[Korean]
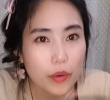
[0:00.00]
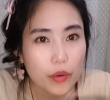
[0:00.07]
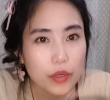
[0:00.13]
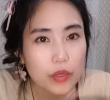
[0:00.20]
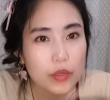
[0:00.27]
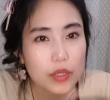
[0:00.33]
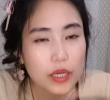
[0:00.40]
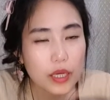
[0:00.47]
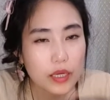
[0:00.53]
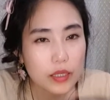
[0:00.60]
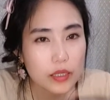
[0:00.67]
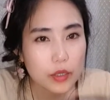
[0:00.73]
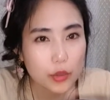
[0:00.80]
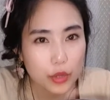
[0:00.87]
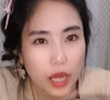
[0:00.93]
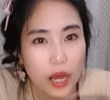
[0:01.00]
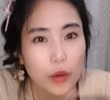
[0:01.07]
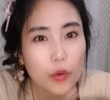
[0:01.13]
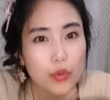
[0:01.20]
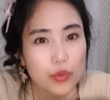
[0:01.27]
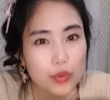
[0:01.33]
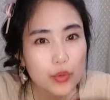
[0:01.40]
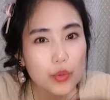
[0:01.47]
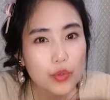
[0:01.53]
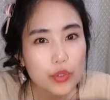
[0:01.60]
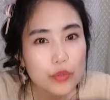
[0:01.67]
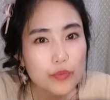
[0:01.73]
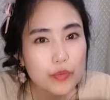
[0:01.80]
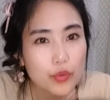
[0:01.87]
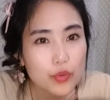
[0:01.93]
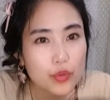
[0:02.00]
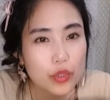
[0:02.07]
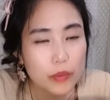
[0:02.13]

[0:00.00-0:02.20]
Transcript: 그러니까 그거 타고 들어오신 분들이